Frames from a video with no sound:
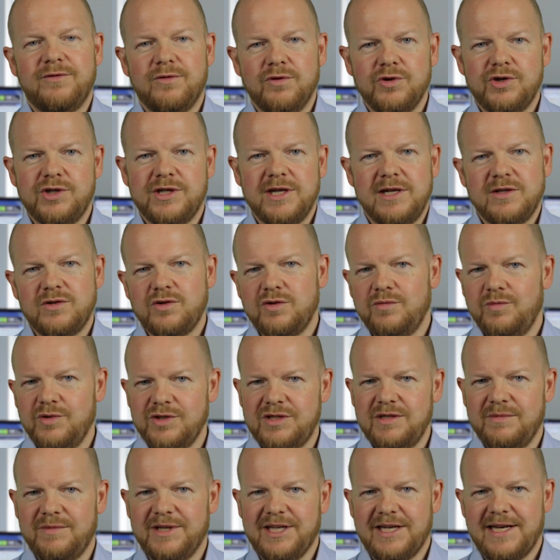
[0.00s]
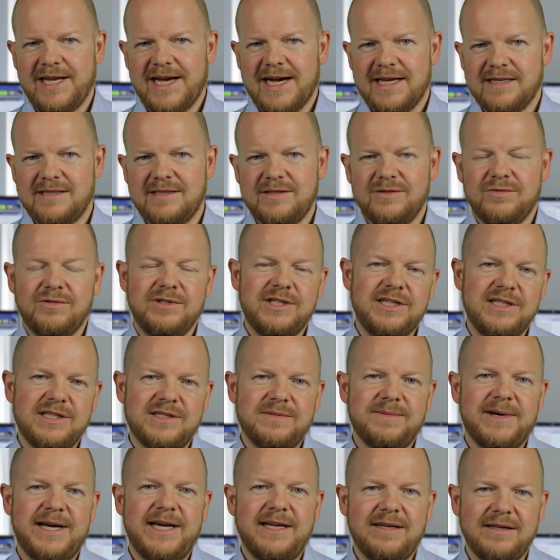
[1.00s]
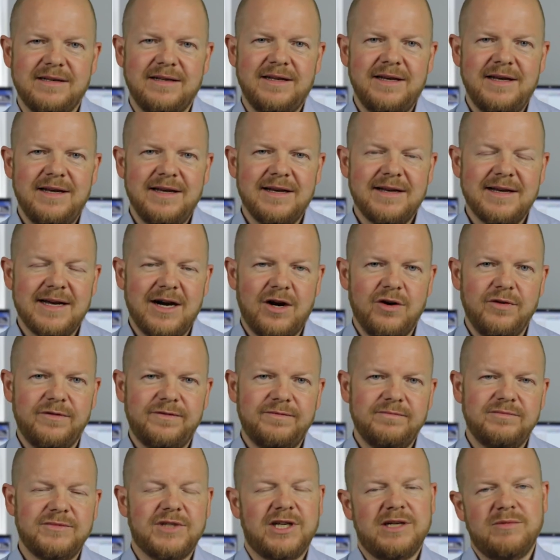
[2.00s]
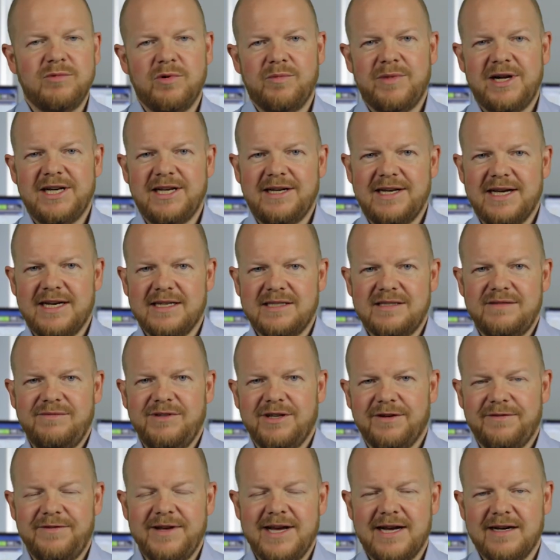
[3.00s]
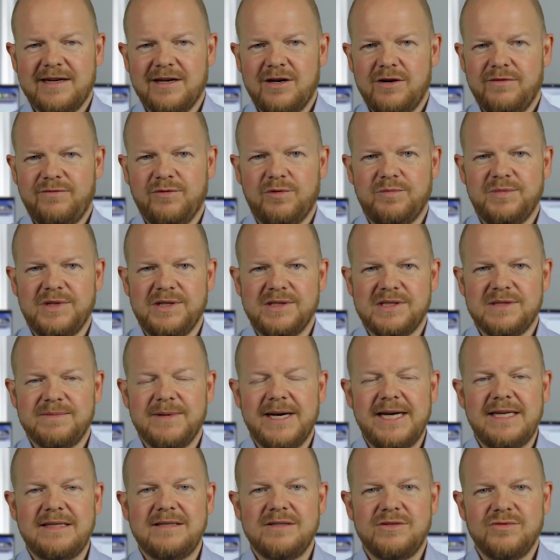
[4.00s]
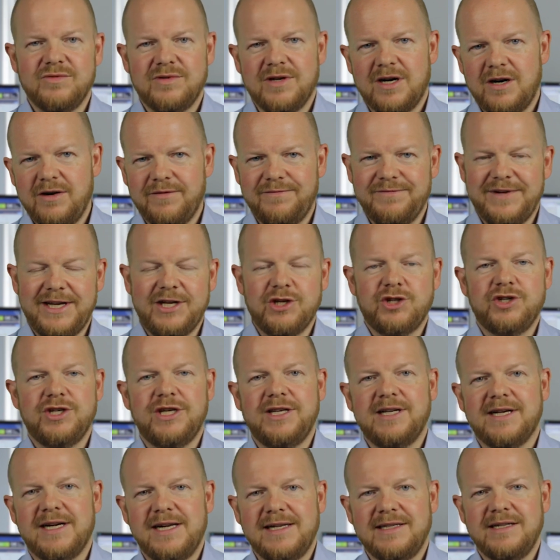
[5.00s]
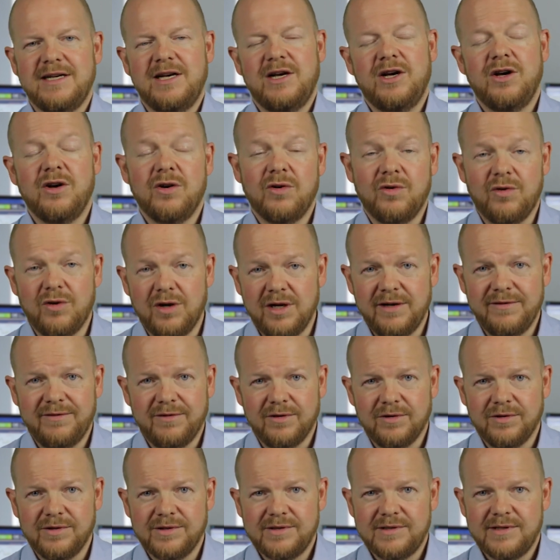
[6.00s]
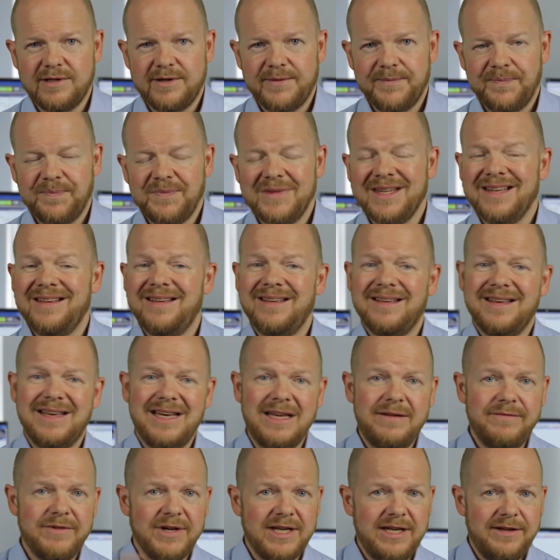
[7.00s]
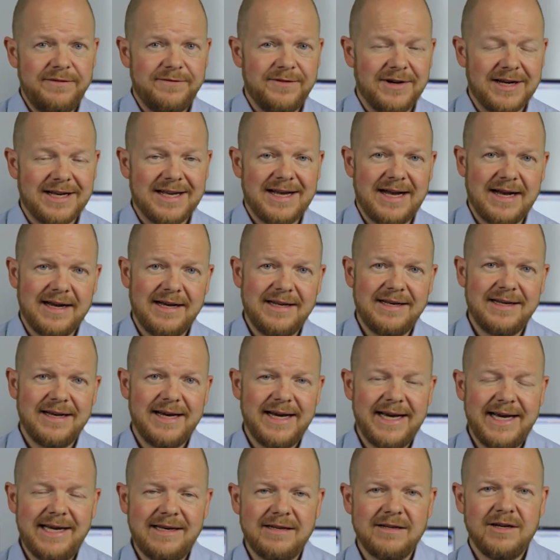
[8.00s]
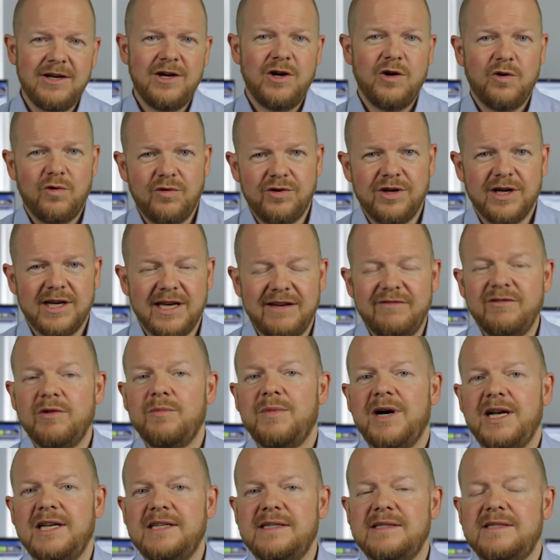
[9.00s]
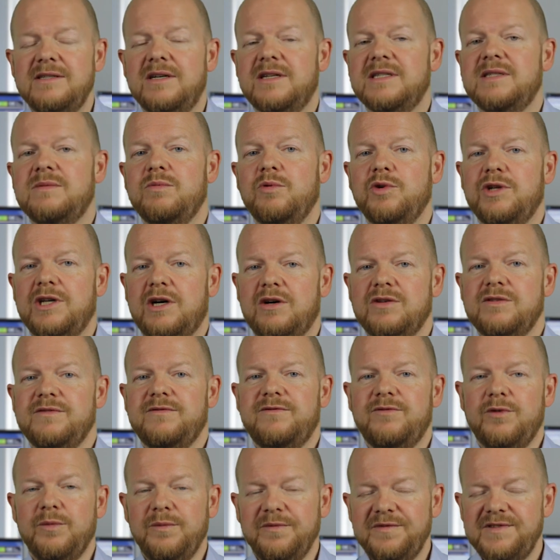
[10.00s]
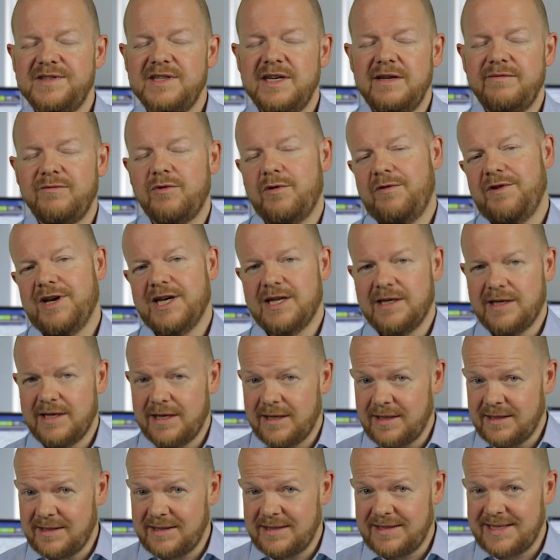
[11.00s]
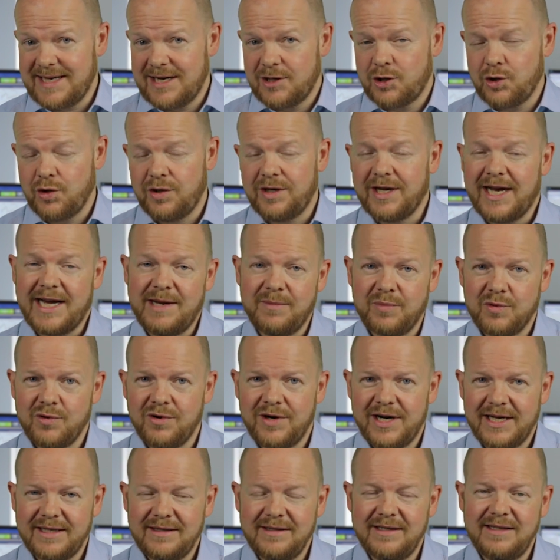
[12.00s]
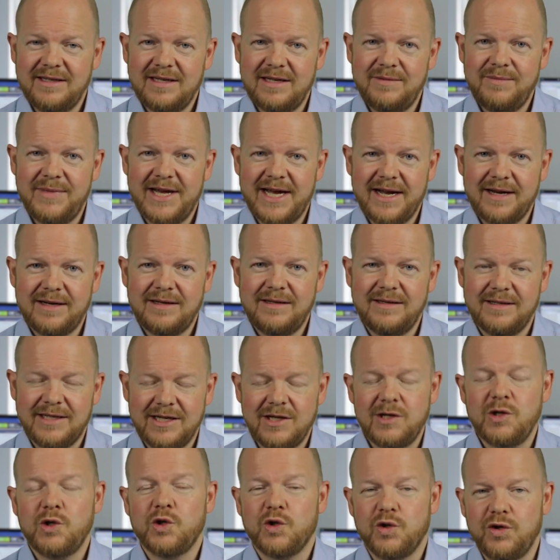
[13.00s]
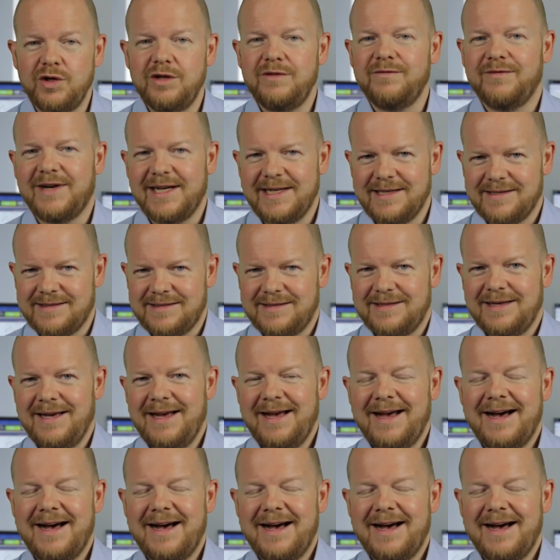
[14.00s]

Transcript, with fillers: vorstellst, du musst immer den ersten und den zweiten kaufen, dann immer mal den ersten wieder verkaufen, um den zweiten zu kaufen, entstehen halt Rollverluste gehen wir in die Vergangenheit und dann gehen wir mal ins Jahr 2015, wo wir ne, einen sehr schönen Einbruch hatten in den Märkten. Ne? Schön, weil es